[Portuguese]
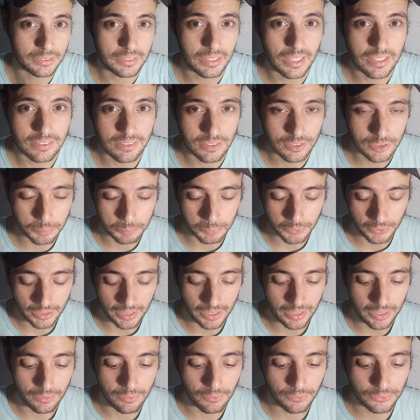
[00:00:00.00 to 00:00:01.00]
trazer isso para o
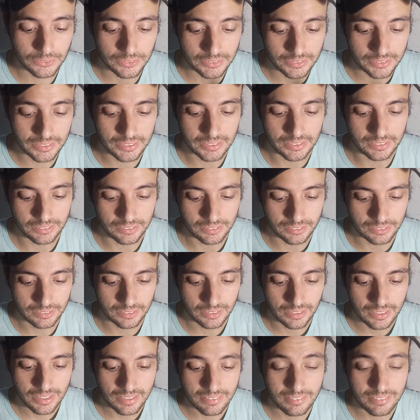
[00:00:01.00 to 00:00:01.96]
canal, é o seguinte.